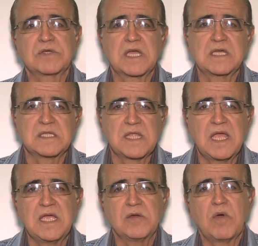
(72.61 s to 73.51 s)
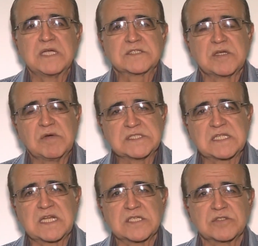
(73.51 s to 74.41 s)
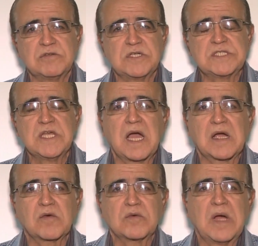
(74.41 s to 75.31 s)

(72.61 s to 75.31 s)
o que que tem, quais são as atrações, a,